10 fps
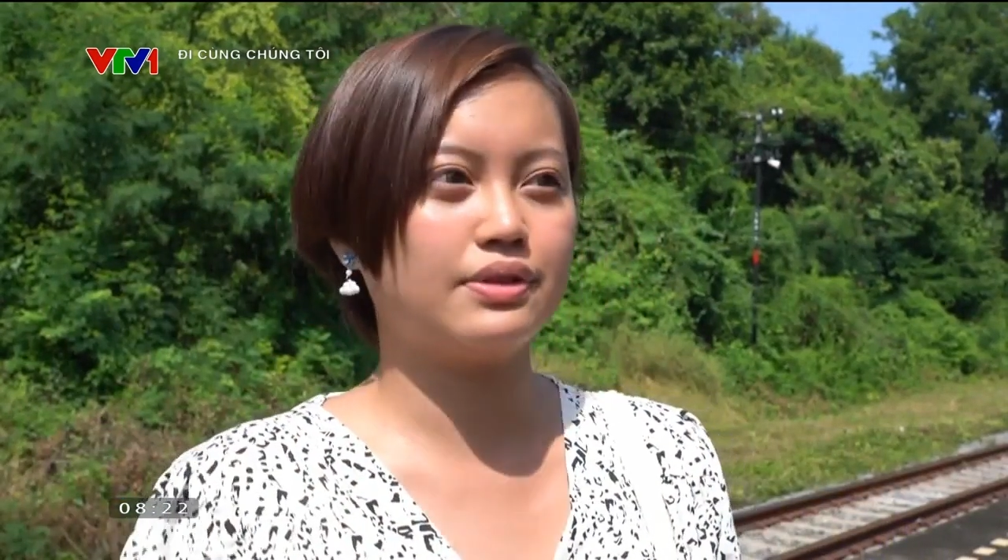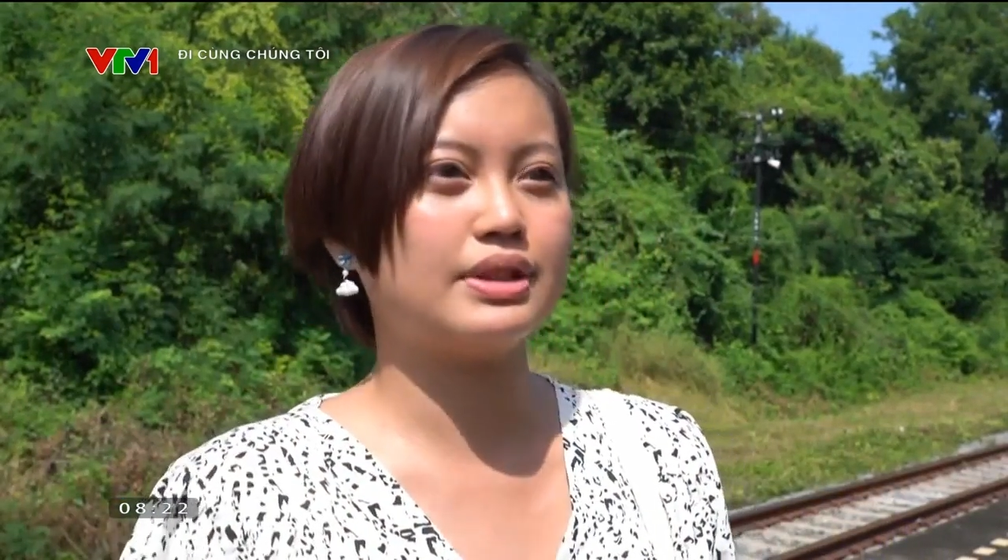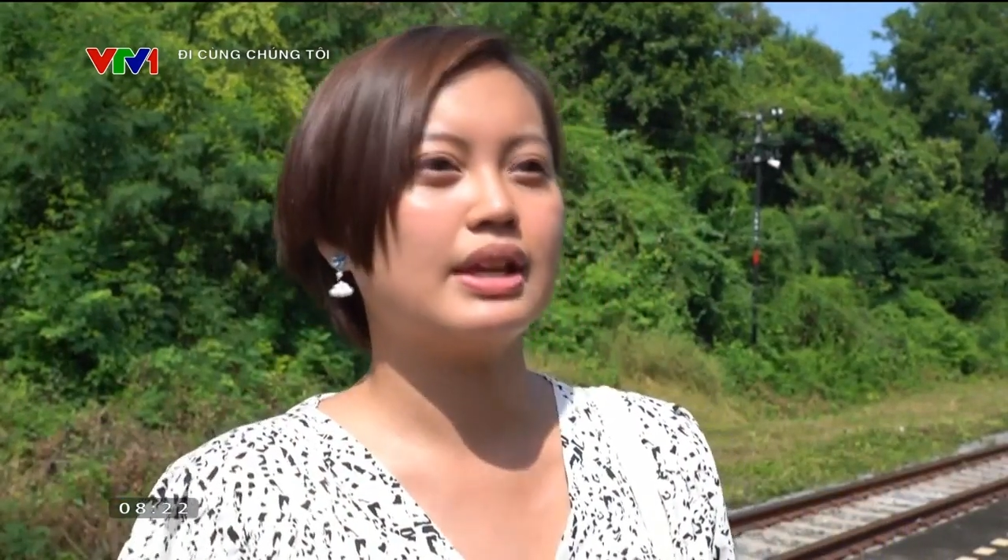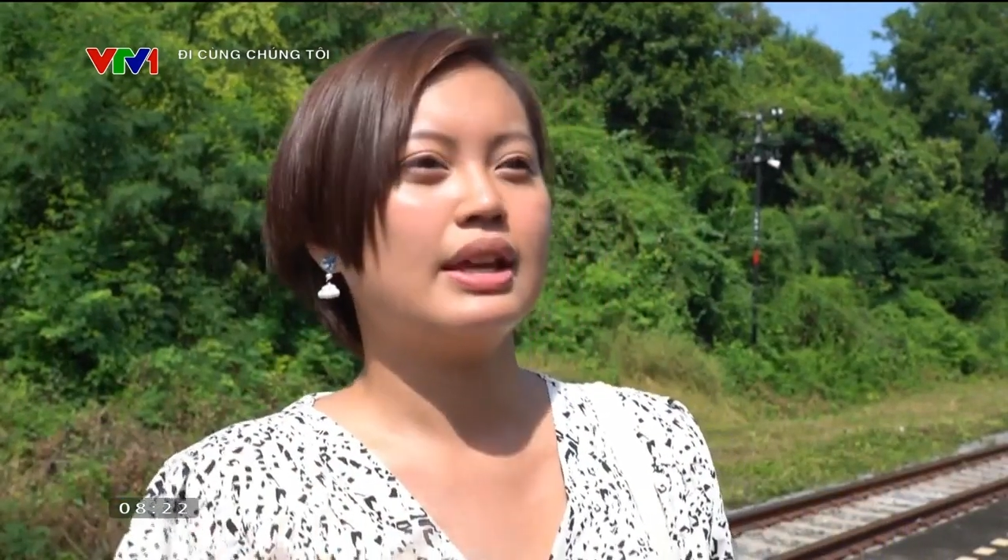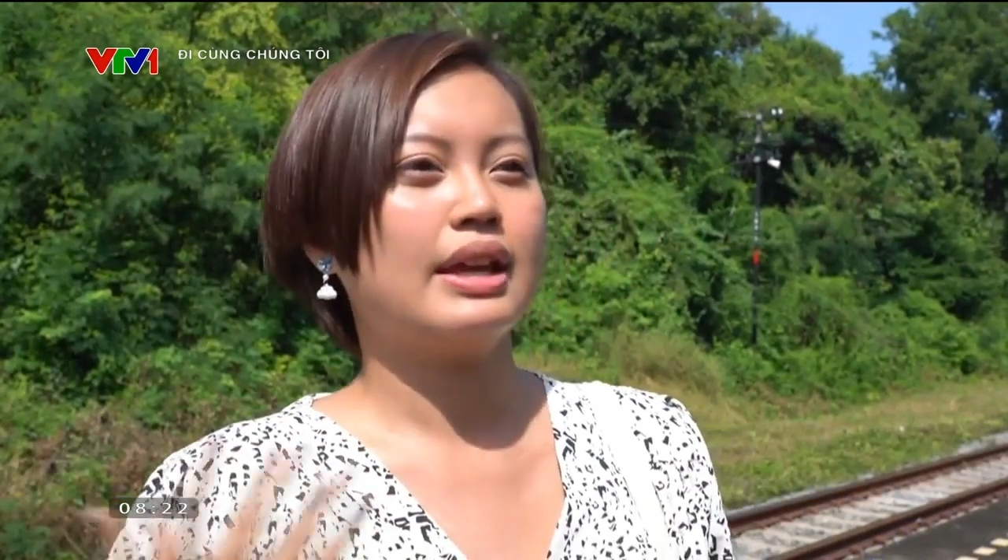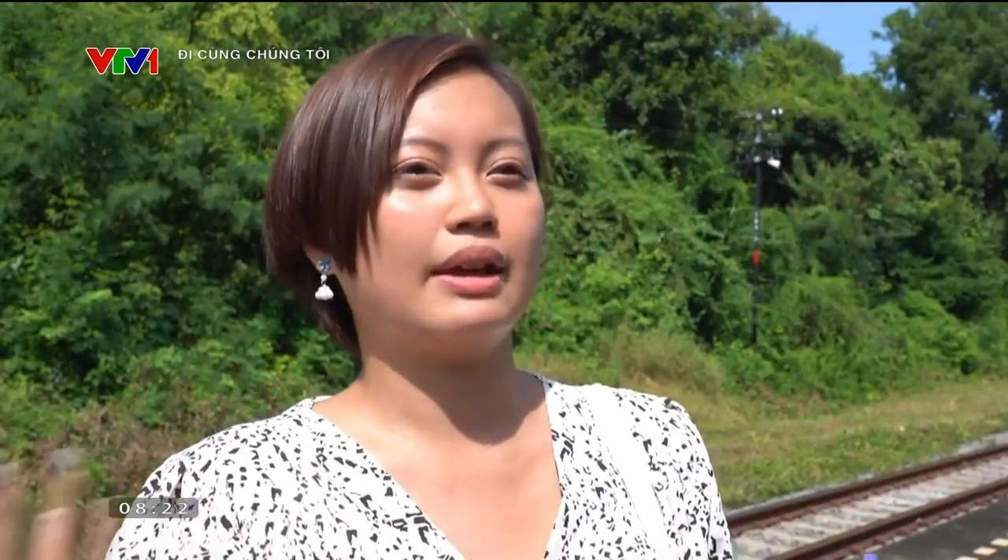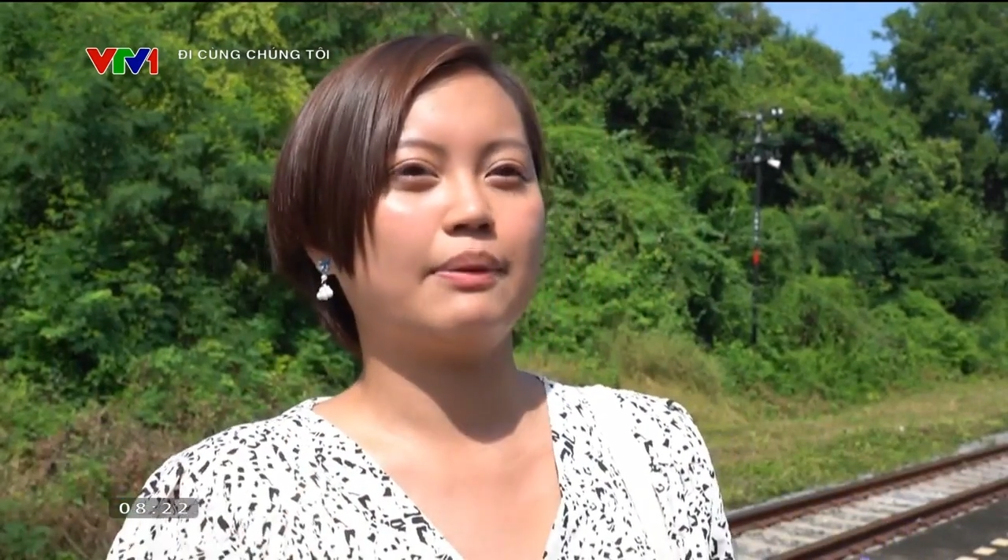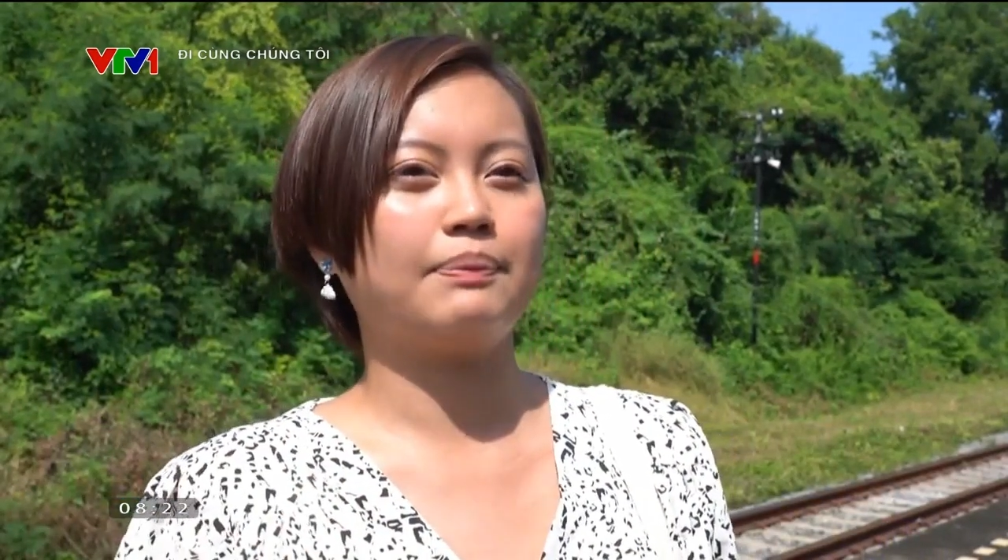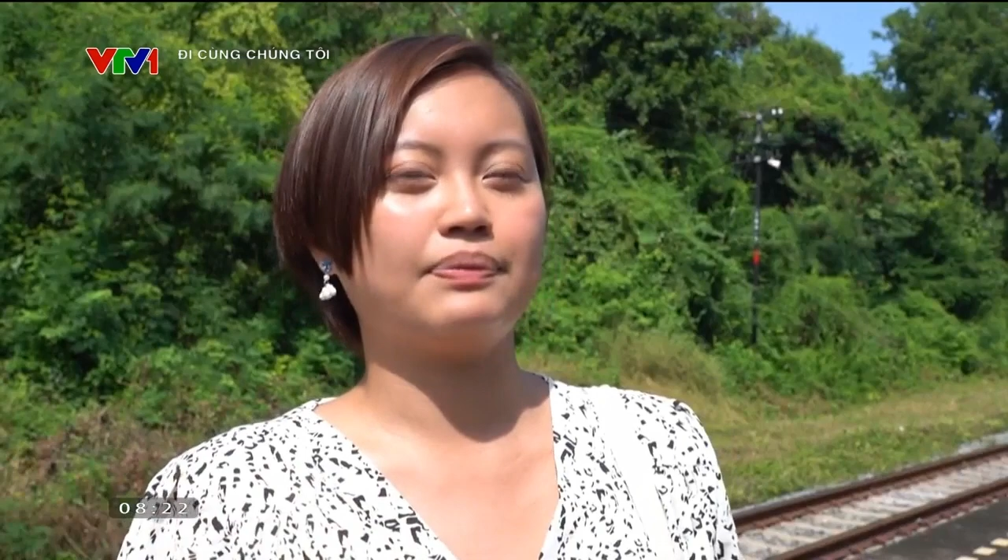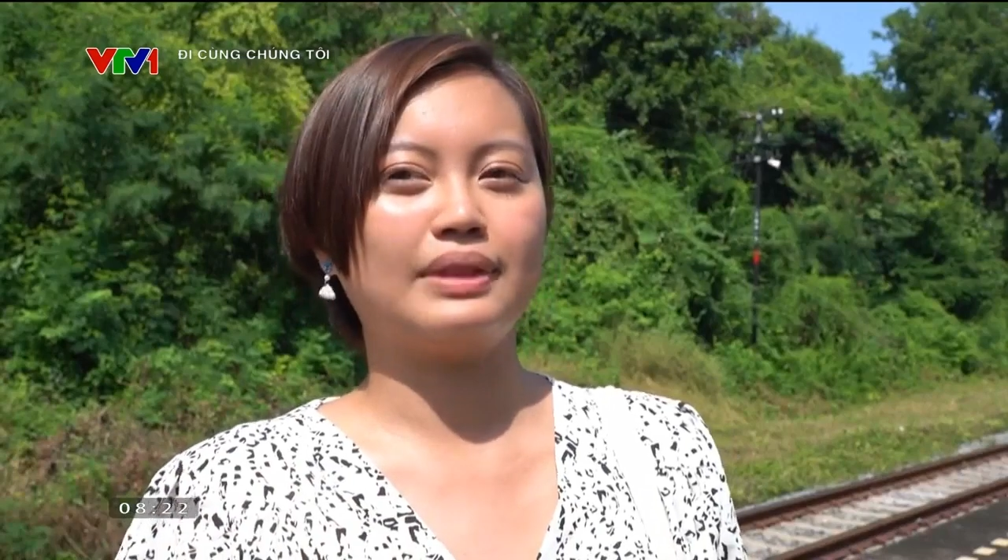Ở đây
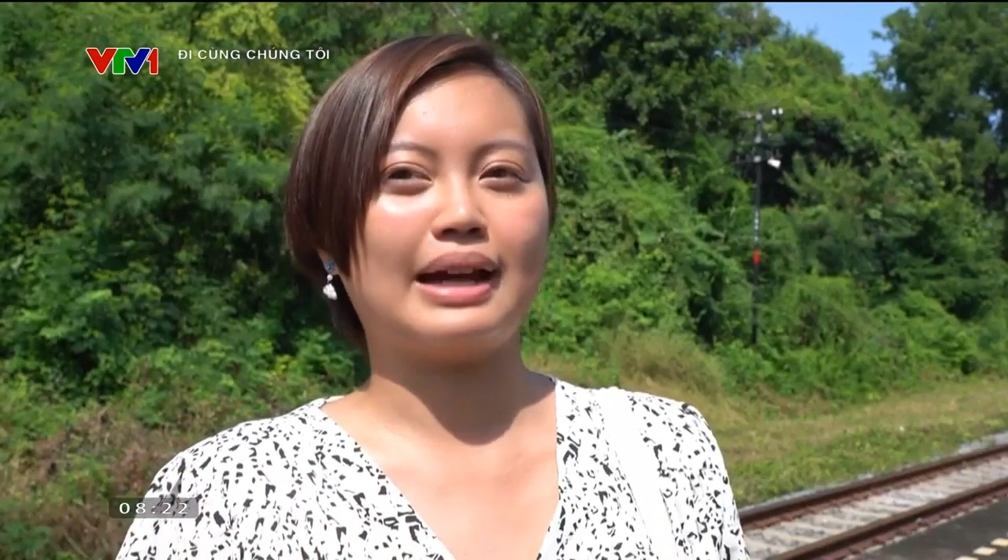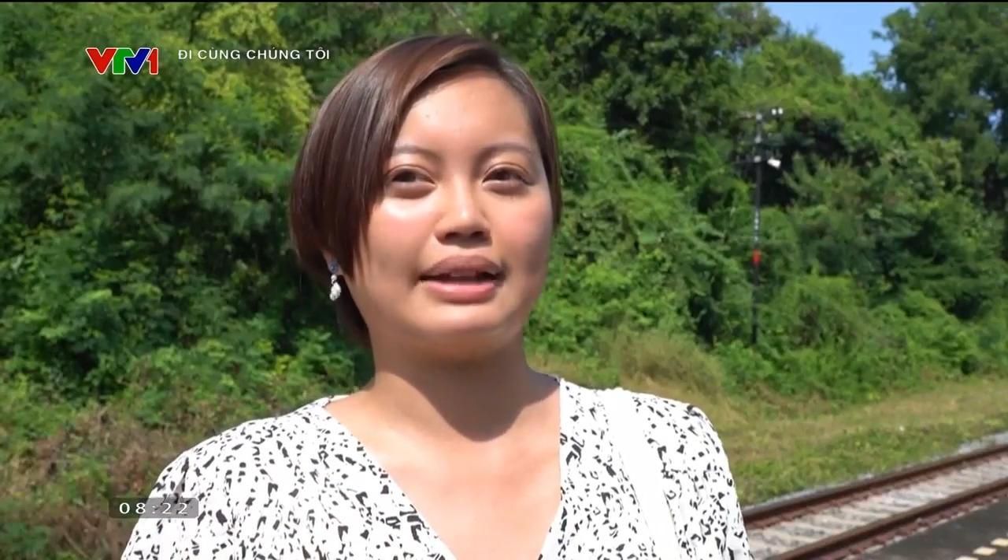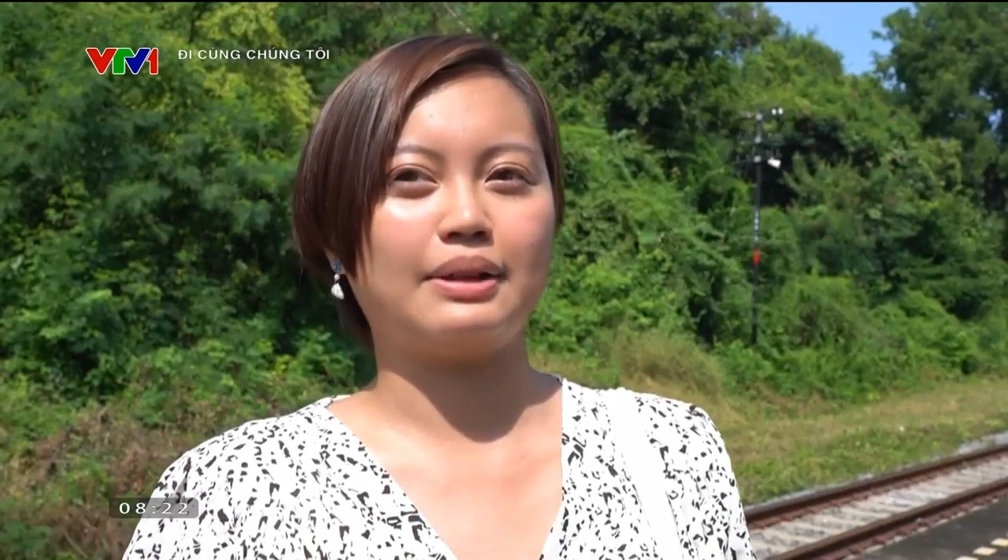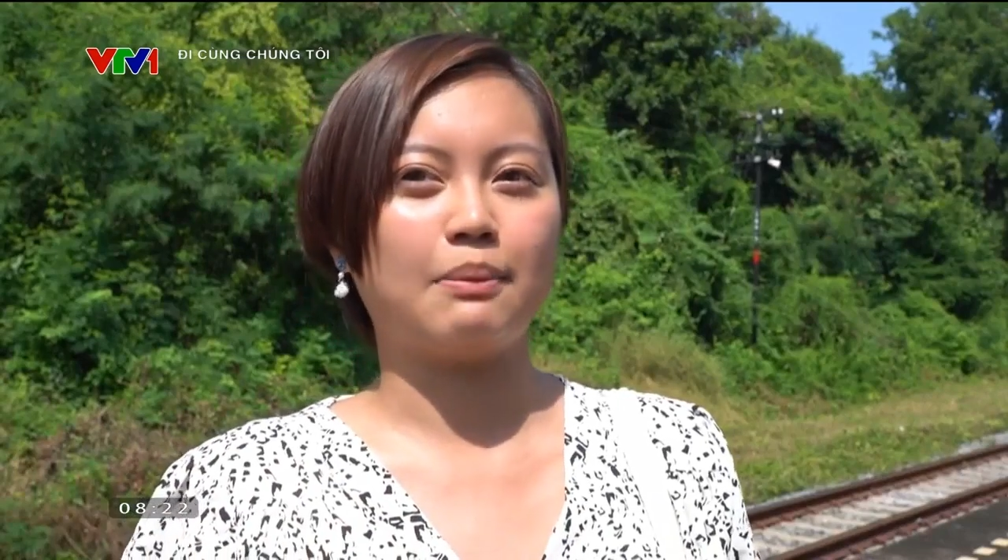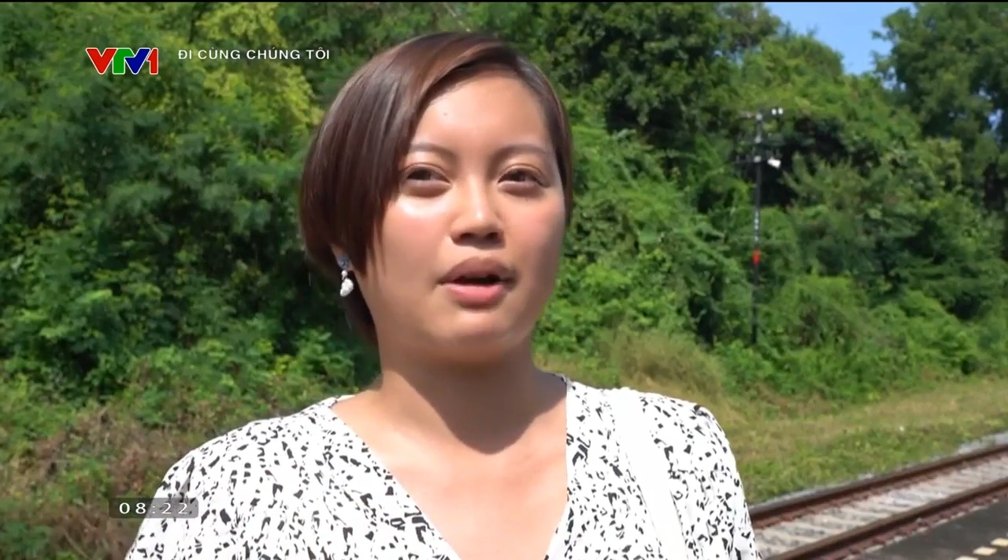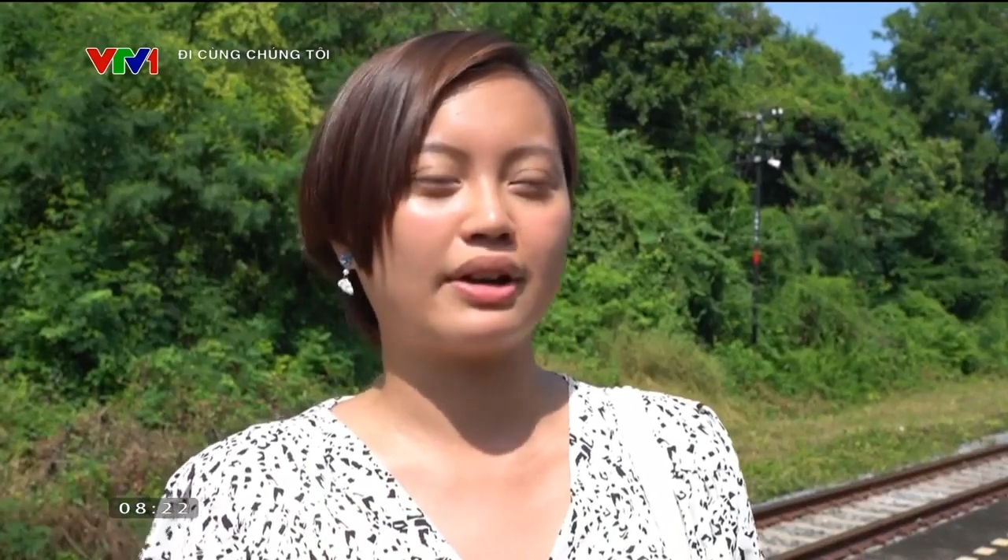hoàn toàn khác biệt.